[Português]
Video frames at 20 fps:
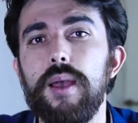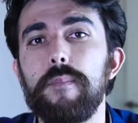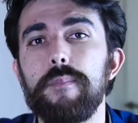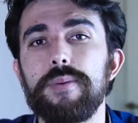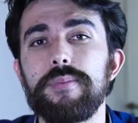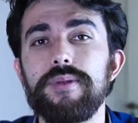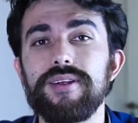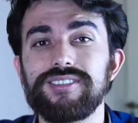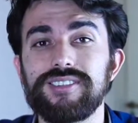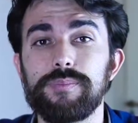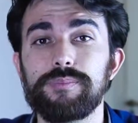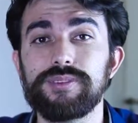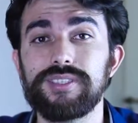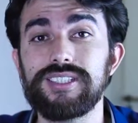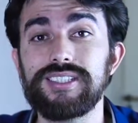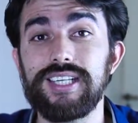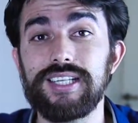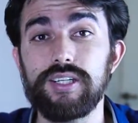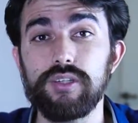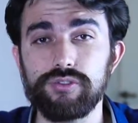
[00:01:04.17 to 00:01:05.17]
Primeiro você
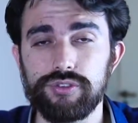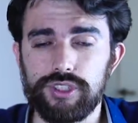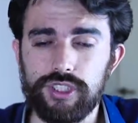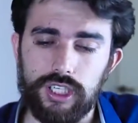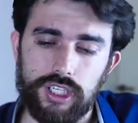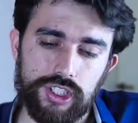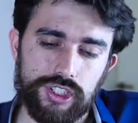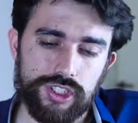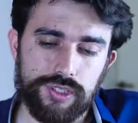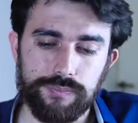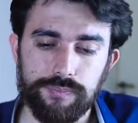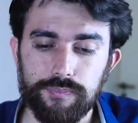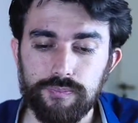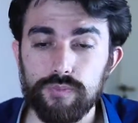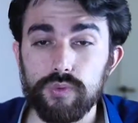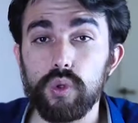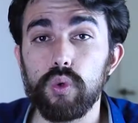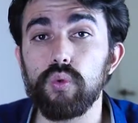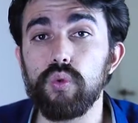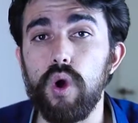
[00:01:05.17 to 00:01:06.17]
precisa entender o seguinte:
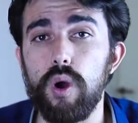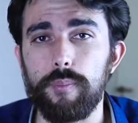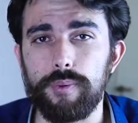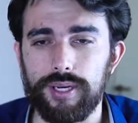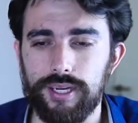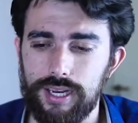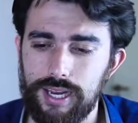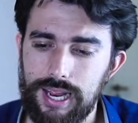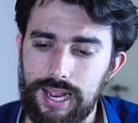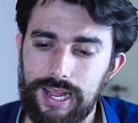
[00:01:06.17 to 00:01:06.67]
o homem